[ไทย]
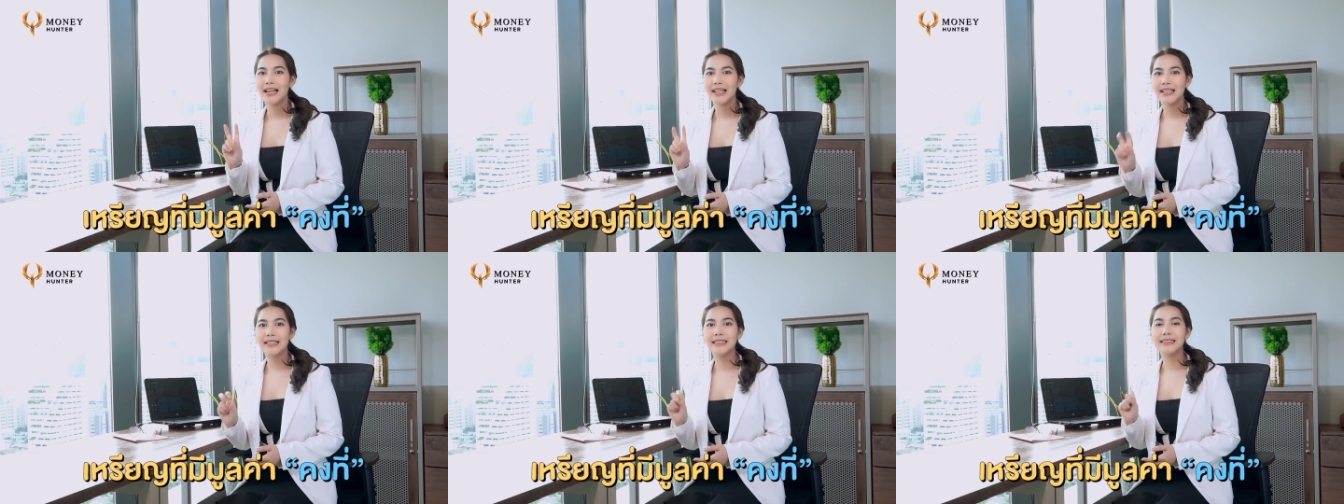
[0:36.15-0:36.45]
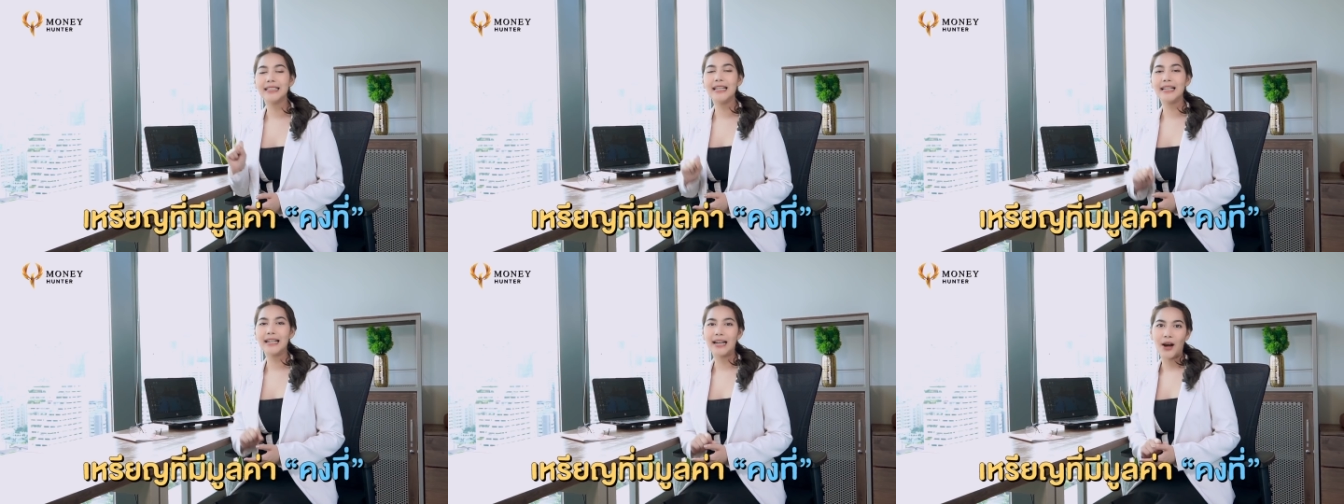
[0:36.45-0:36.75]
หรือ
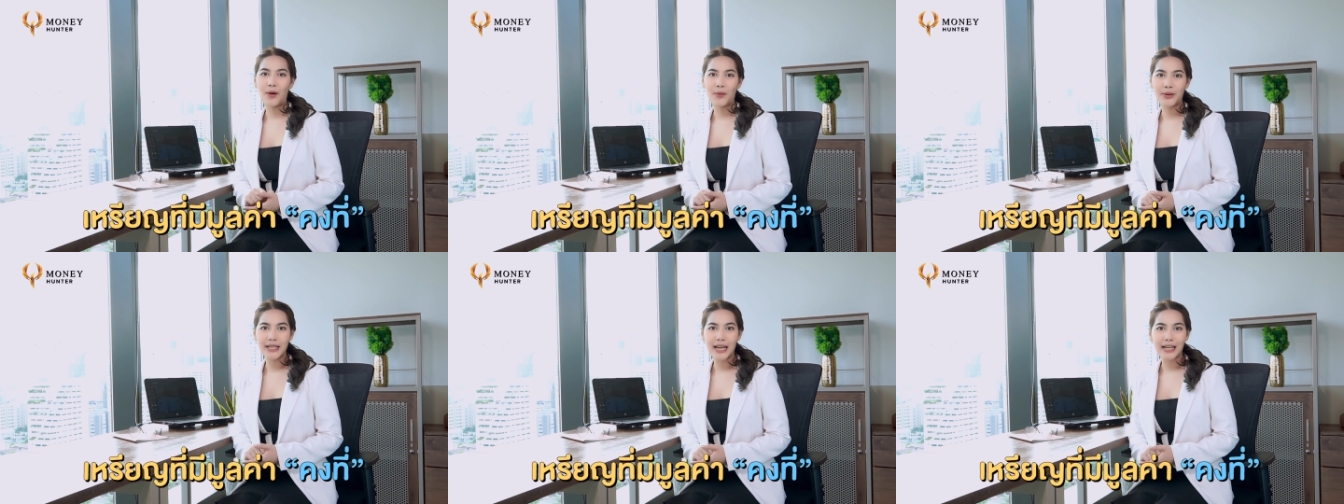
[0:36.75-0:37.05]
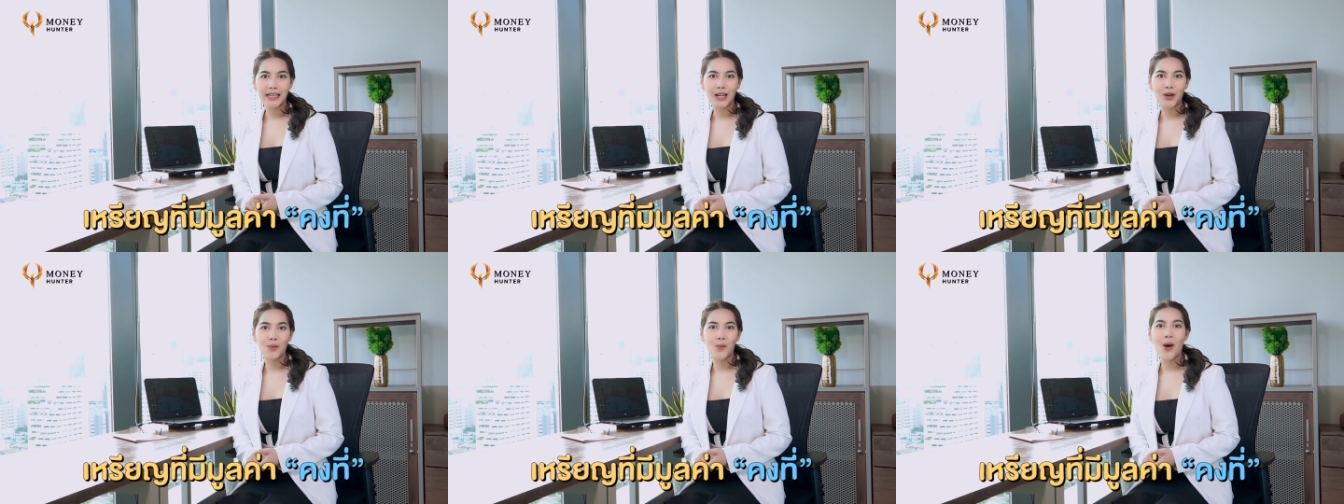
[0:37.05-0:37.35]
ที่เราเรี
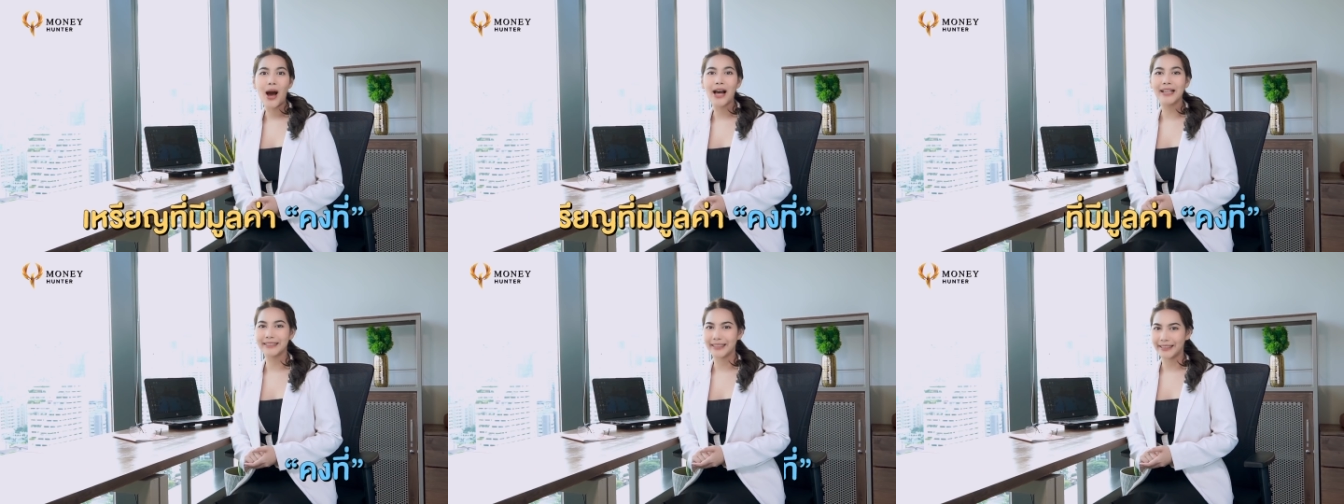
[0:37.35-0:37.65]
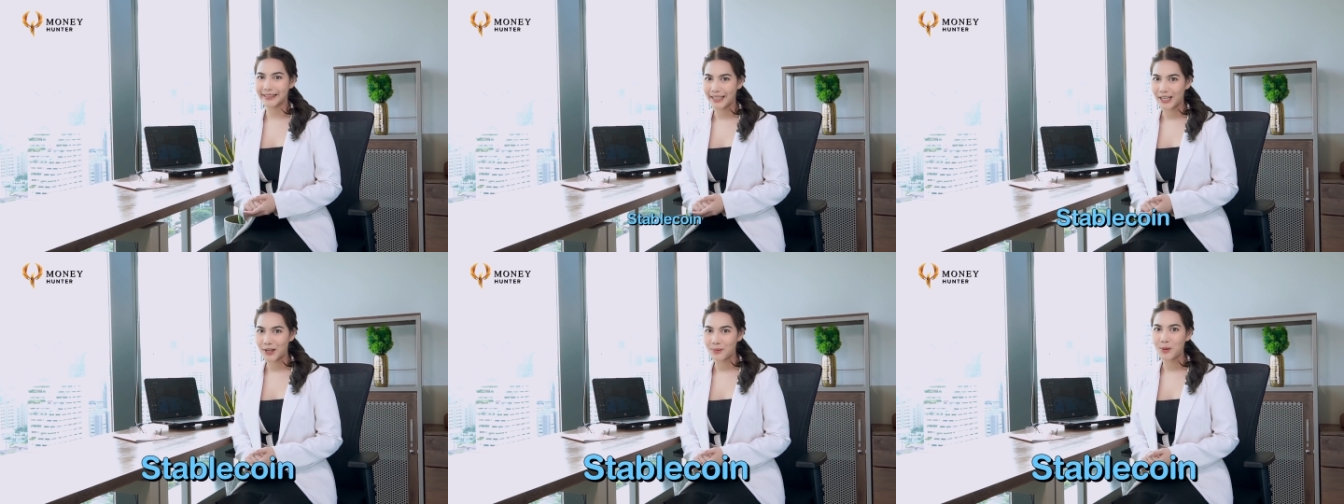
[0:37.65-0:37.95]
ยกกันว่า
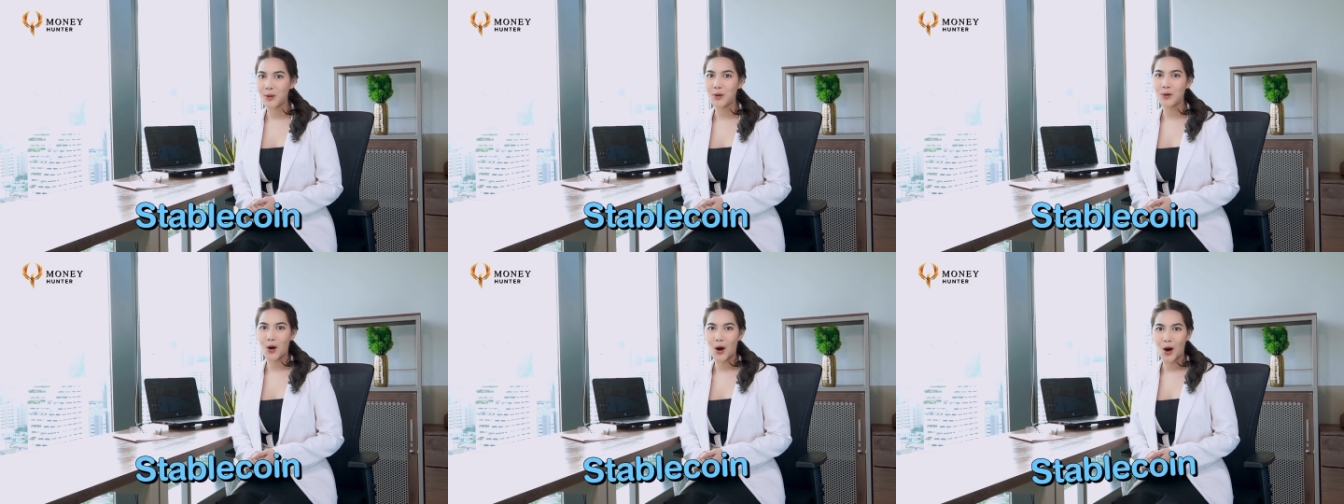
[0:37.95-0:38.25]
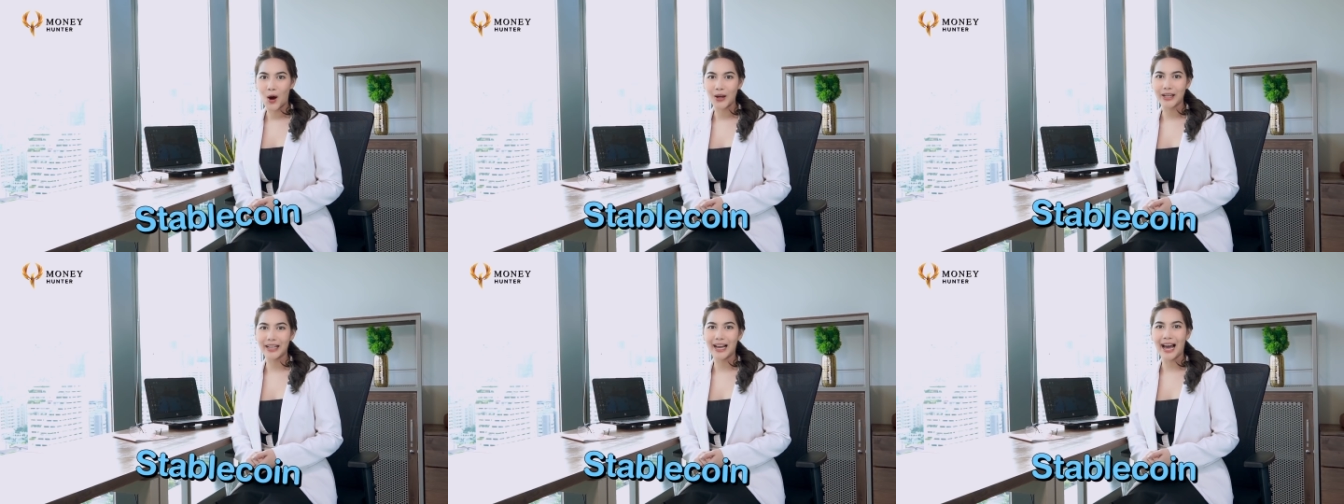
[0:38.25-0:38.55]
Stable
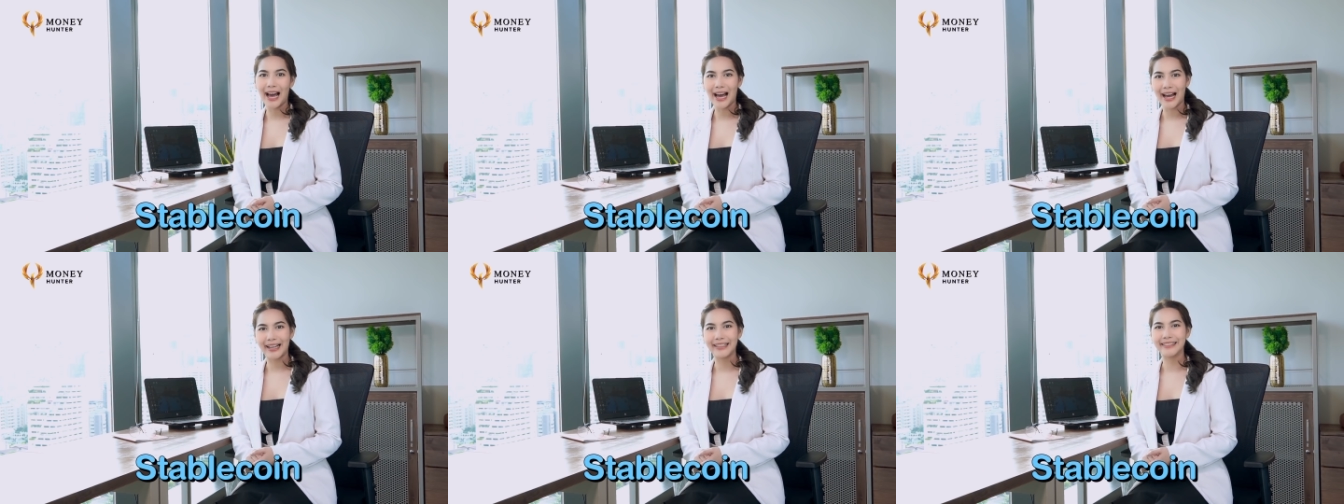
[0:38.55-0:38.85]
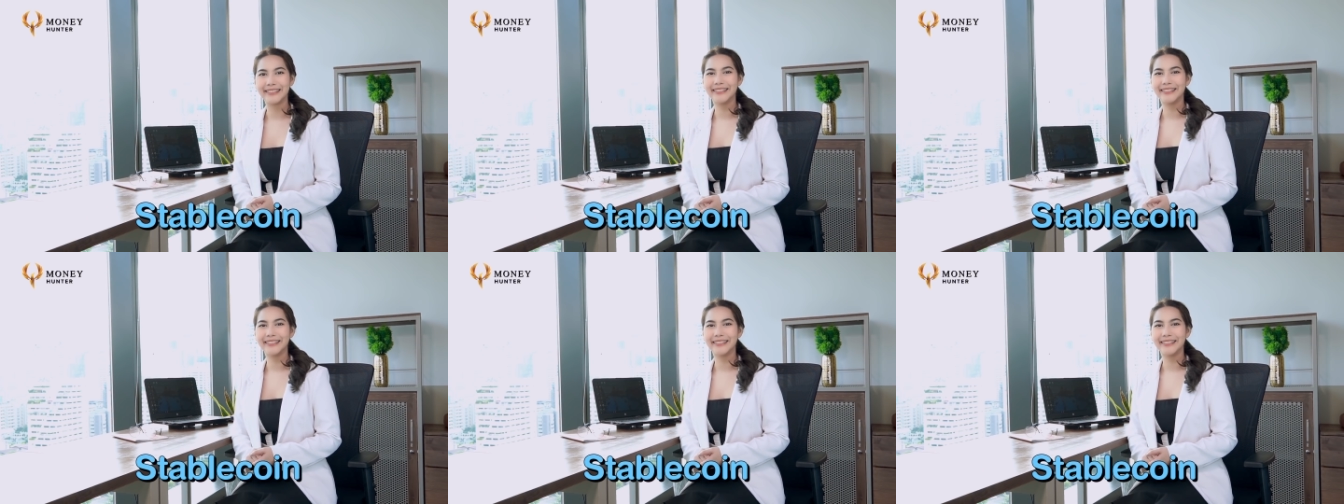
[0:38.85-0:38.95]
Coin ค่ะ